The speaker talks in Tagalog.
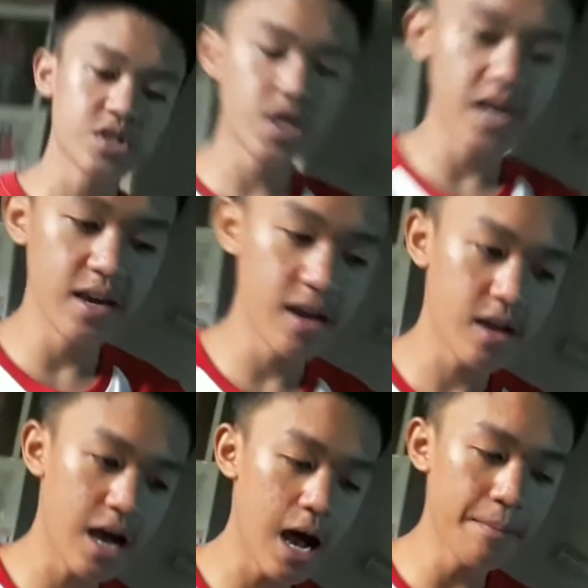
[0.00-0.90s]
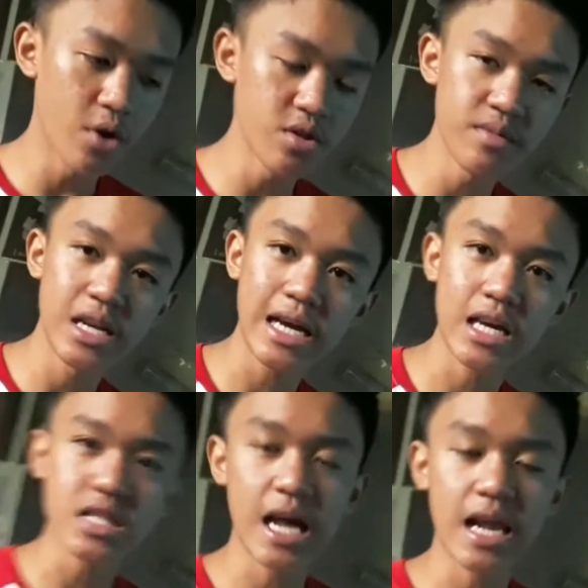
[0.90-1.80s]
Kasi kahapon may
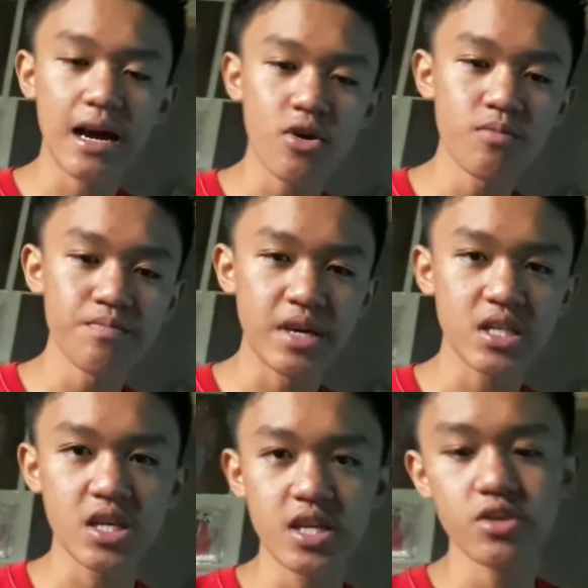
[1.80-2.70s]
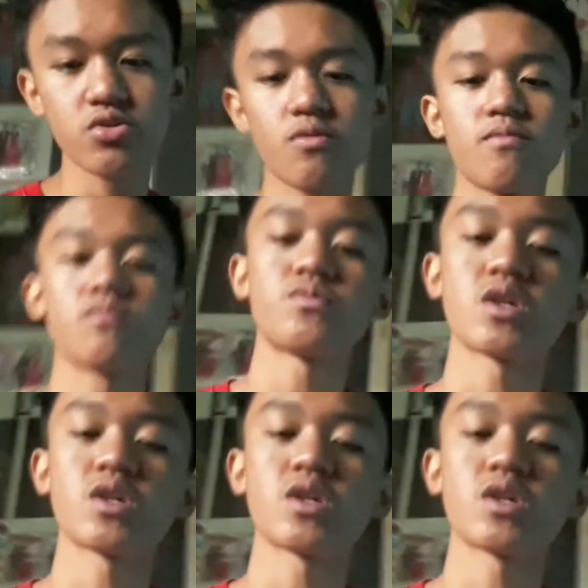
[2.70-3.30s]
nakita lang akong pic. Tignan niyo tong